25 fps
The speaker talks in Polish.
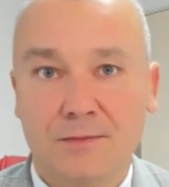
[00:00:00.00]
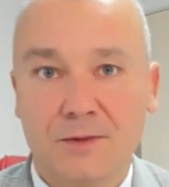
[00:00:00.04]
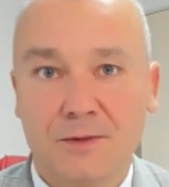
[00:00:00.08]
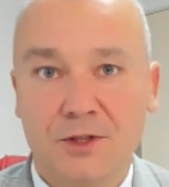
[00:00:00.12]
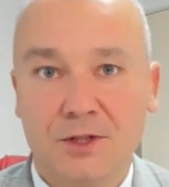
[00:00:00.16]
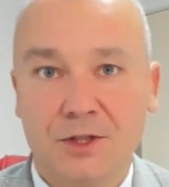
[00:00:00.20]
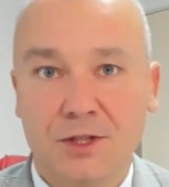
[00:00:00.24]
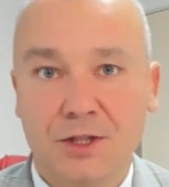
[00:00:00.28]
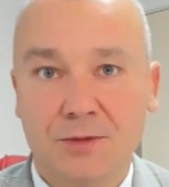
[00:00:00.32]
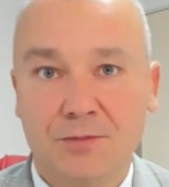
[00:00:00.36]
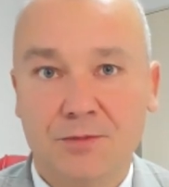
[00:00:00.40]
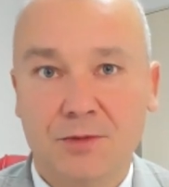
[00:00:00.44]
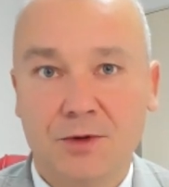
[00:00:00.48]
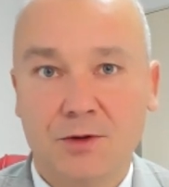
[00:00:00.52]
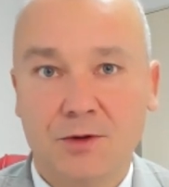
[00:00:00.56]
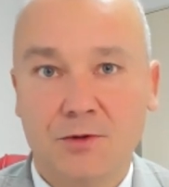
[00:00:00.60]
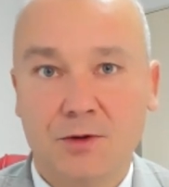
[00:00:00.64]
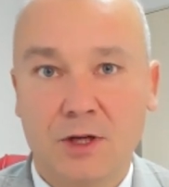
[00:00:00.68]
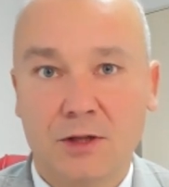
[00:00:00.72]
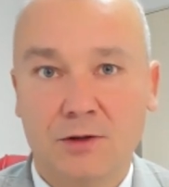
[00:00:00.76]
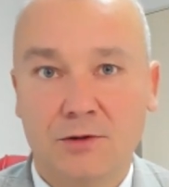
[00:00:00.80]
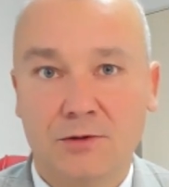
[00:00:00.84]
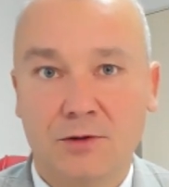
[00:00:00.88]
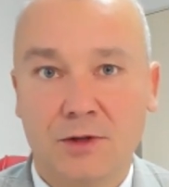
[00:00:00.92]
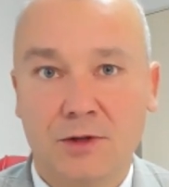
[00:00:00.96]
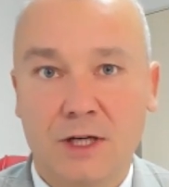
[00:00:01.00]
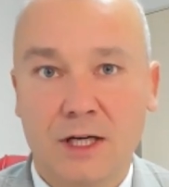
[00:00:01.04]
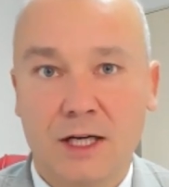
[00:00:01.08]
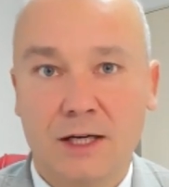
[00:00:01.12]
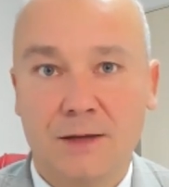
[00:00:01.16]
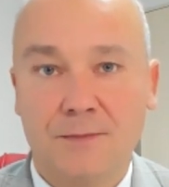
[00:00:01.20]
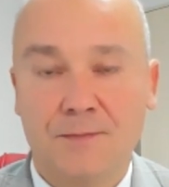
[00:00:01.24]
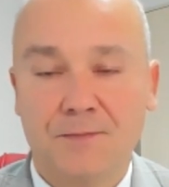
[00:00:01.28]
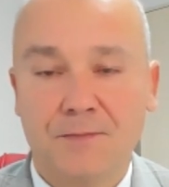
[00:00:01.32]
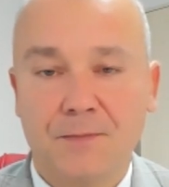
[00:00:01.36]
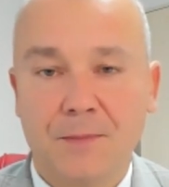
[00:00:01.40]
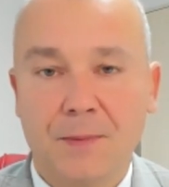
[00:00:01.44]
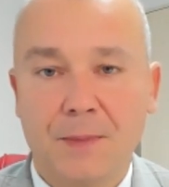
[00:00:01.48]
czyli
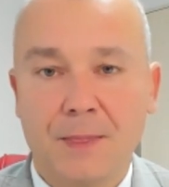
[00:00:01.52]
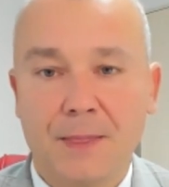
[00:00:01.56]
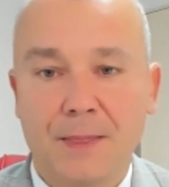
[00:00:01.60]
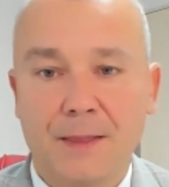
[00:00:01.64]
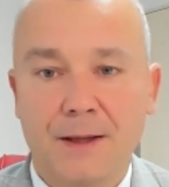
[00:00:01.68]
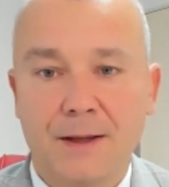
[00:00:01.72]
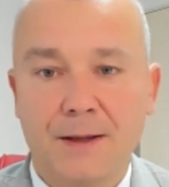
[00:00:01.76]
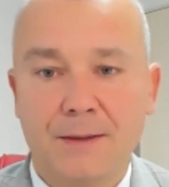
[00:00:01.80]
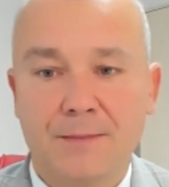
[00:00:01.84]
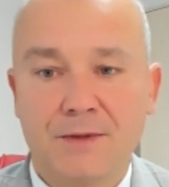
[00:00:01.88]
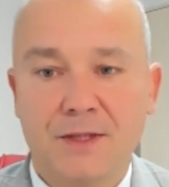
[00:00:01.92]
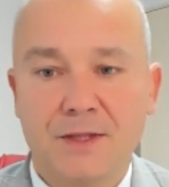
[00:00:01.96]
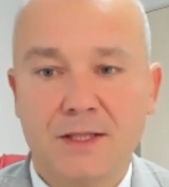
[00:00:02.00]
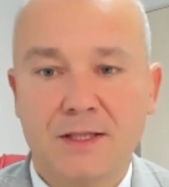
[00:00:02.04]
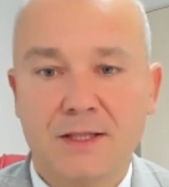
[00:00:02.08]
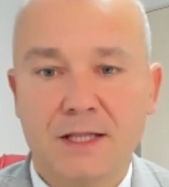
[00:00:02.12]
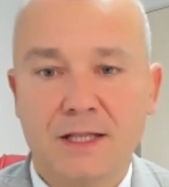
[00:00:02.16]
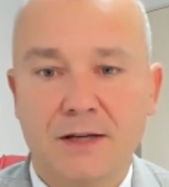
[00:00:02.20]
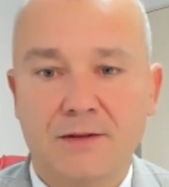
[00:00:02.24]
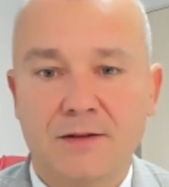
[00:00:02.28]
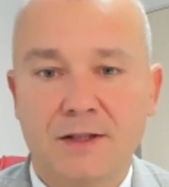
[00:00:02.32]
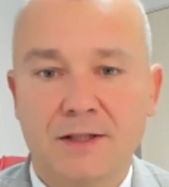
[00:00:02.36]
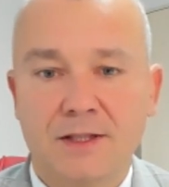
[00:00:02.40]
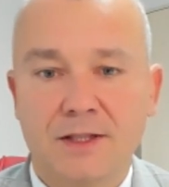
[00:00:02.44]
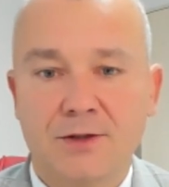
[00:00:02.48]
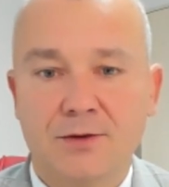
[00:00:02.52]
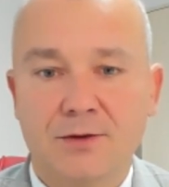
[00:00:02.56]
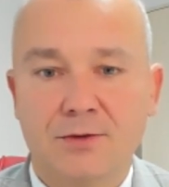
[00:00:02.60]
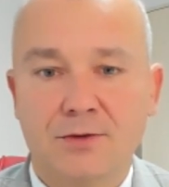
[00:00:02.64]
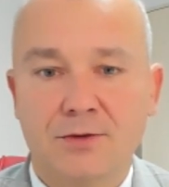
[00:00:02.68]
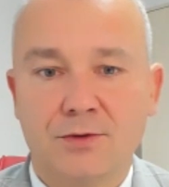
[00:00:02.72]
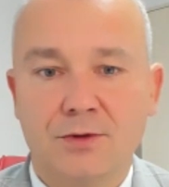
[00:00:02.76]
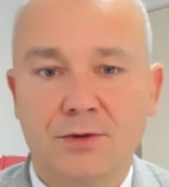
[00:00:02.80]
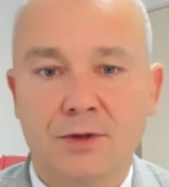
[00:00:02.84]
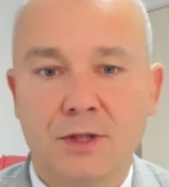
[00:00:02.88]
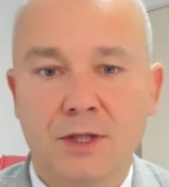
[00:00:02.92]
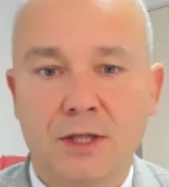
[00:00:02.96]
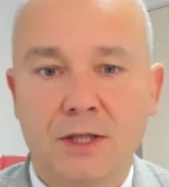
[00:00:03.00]
prokuratura przedstawia
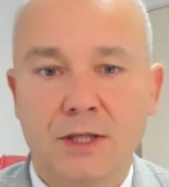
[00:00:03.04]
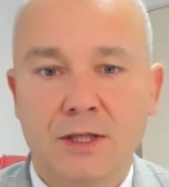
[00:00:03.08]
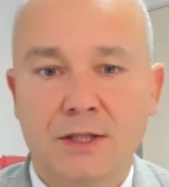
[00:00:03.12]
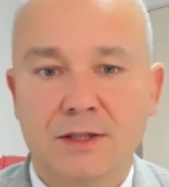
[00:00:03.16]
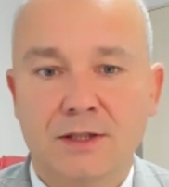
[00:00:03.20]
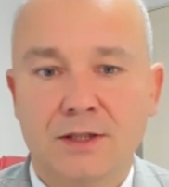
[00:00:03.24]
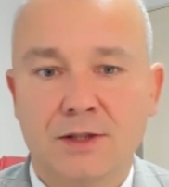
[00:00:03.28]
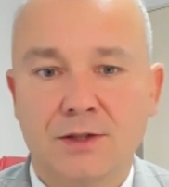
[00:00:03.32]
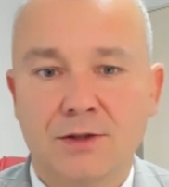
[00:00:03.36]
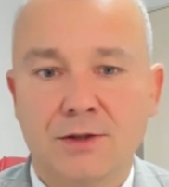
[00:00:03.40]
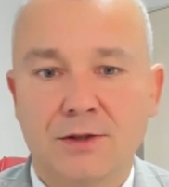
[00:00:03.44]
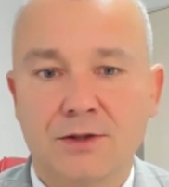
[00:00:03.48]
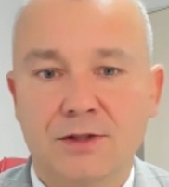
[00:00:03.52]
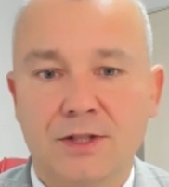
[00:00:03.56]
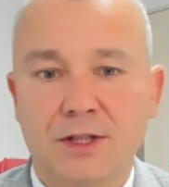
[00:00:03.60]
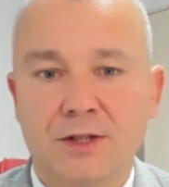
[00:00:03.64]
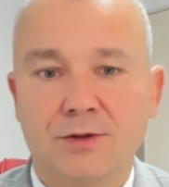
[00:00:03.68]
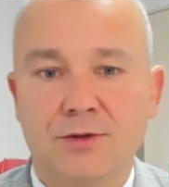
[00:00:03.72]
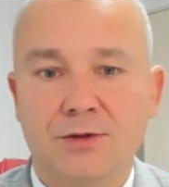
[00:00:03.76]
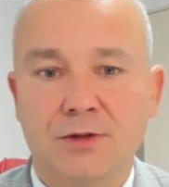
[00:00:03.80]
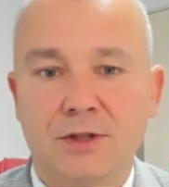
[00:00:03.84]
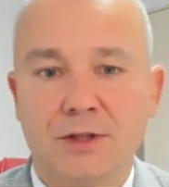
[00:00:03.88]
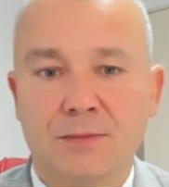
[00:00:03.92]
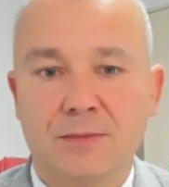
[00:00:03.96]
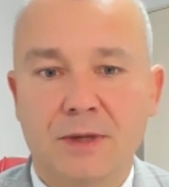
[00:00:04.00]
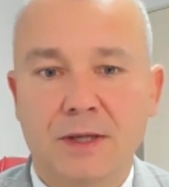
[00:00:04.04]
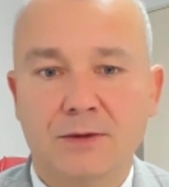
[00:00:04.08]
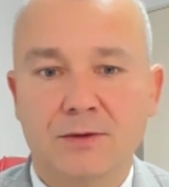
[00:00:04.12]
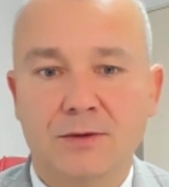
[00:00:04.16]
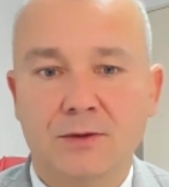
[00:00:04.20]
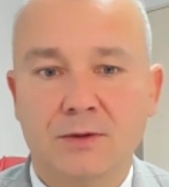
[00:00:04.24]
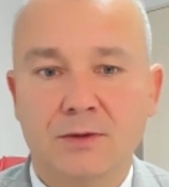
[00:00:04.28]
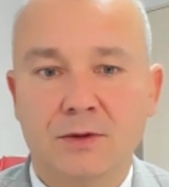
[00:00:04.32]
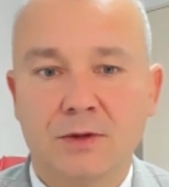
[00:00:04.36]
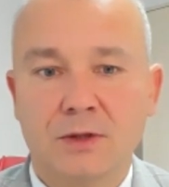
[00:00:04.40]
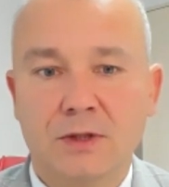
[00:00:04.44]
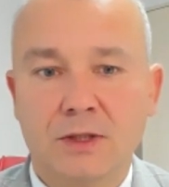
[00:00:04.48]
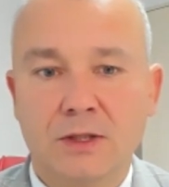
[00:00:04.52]
zarzutu, zarzuty
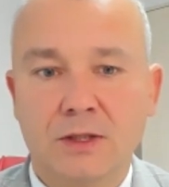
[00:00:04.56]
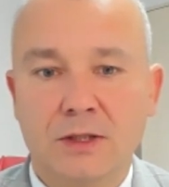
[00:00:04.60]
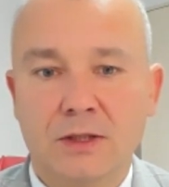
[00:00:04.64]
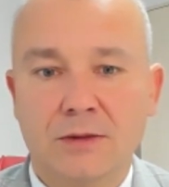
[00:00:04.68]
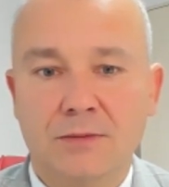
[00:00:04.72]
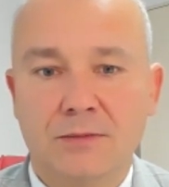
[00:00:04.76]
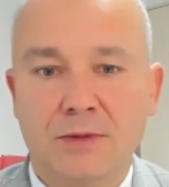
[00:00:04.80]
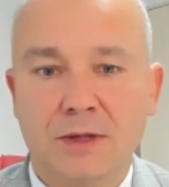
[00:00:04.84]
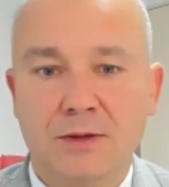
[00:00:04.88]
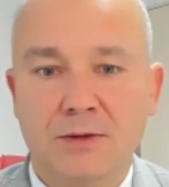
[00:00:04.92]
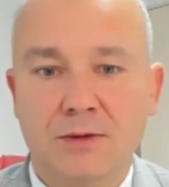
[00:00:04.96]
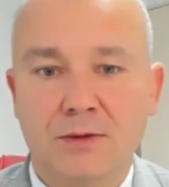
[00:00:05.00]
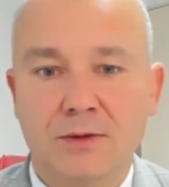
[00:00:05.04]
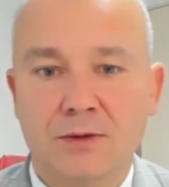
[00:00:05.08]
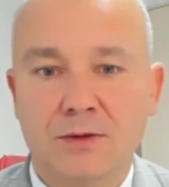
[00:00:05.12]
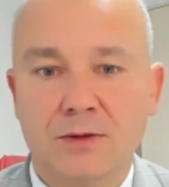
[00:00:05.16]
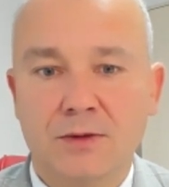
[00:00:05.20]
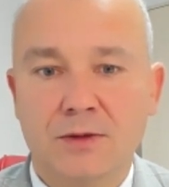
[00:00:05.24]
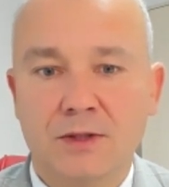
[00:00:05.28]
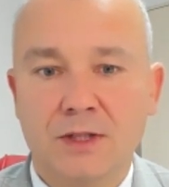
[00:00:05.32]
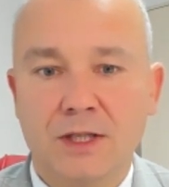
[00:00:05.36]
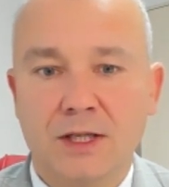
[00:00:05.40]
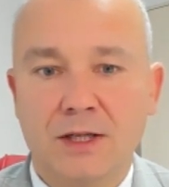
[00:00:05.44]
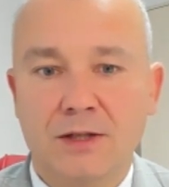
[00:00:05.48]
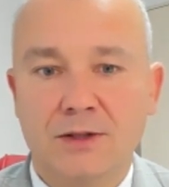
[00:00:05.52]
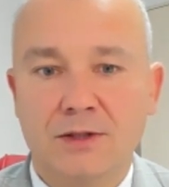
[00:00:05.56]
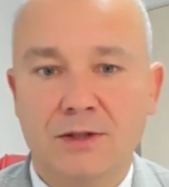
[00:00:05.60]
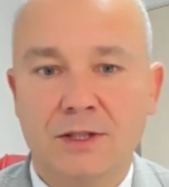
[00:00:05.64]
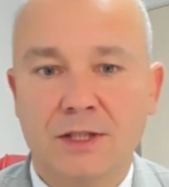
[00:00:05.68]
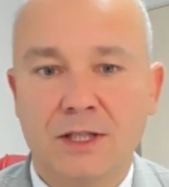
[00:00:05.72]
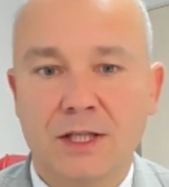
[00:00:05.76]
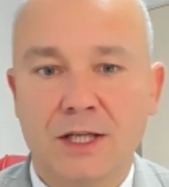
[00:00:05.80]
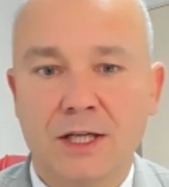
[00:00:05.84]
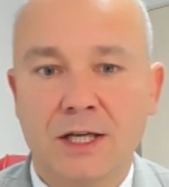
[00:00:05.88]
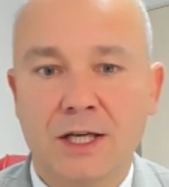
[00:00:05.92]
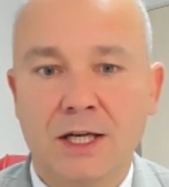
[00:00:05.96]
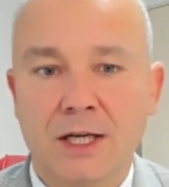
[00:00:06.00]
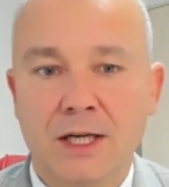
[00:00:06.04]
panu, panu
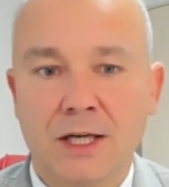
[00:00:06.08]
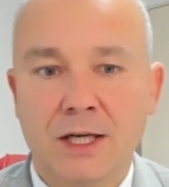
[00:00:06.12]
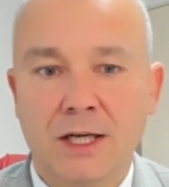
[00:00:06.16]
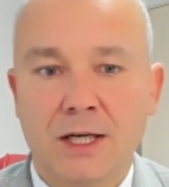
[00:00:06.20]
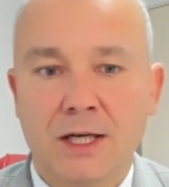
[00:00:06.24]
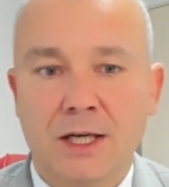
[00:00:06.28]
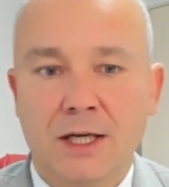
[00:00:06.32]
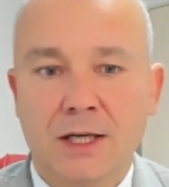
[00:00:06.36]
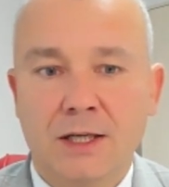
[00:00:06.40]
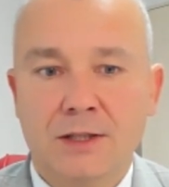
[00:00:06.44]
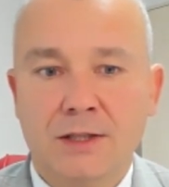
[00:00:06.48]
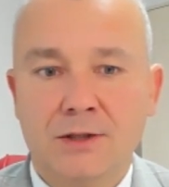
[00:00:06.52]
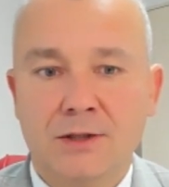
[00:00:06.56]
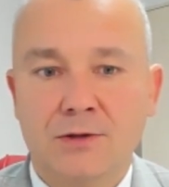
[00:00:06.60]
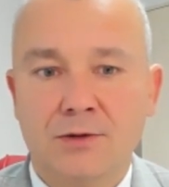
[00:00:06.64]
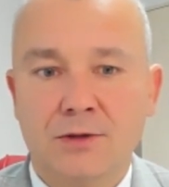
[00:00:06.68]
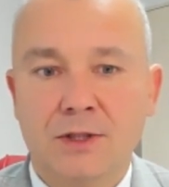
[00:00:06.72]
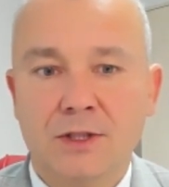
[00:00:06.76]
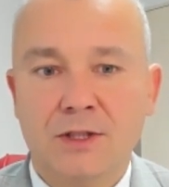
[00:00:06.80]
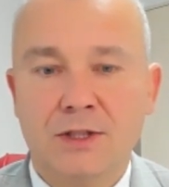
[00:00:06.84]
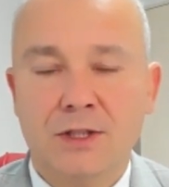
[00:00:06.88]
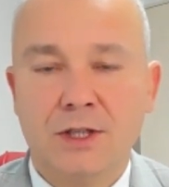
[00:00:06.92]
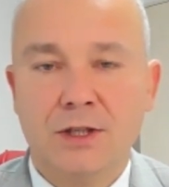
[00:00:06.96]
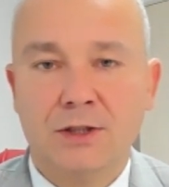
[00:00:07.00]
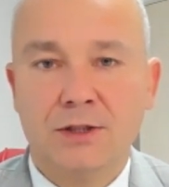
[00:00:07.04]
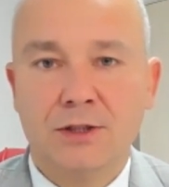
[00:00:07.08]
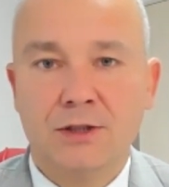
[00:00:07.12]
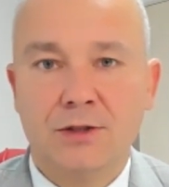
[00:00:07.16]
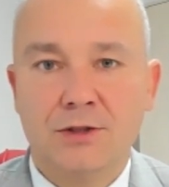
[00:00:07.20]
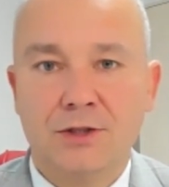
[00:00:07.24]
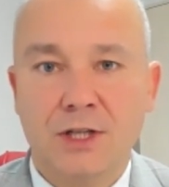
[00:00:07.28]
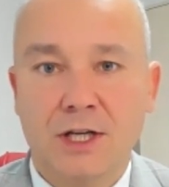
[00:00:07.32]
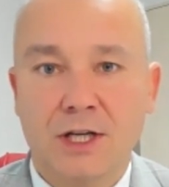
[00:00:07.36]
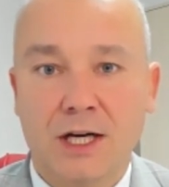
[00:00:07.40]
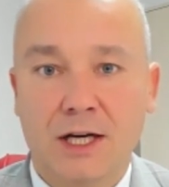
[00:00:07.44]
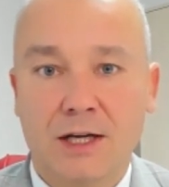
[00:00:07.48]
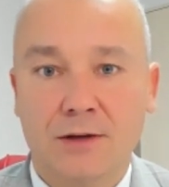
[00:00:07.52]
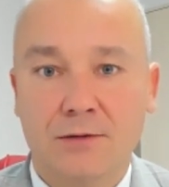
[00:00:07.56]
staroście, z drugiej strony
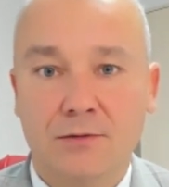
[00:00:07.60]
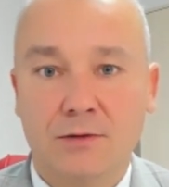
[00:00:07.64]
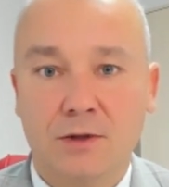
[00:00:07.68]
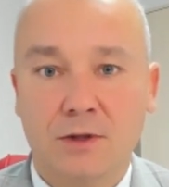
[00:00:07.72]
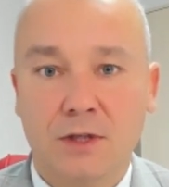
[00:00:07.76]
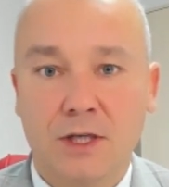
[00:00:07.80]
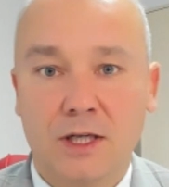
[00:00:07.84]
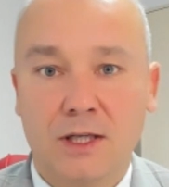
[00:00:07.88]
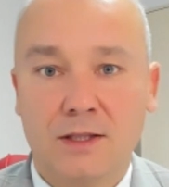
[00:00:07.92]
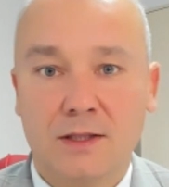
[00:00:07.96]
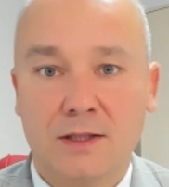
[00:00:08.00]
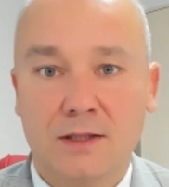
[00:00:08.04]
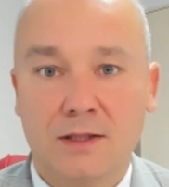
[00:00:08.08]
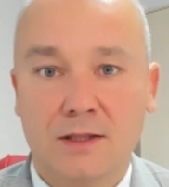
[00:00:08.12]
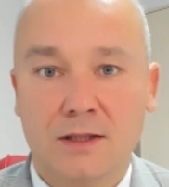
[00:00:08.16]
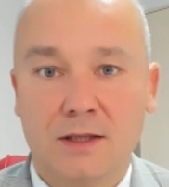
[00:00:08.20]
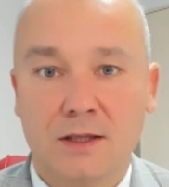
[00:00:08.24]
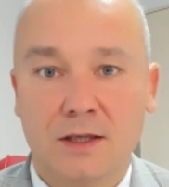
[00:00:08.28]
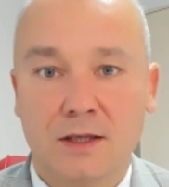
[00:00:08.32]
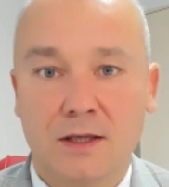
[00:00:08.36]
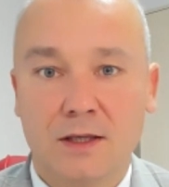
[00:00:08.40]
docierają do nas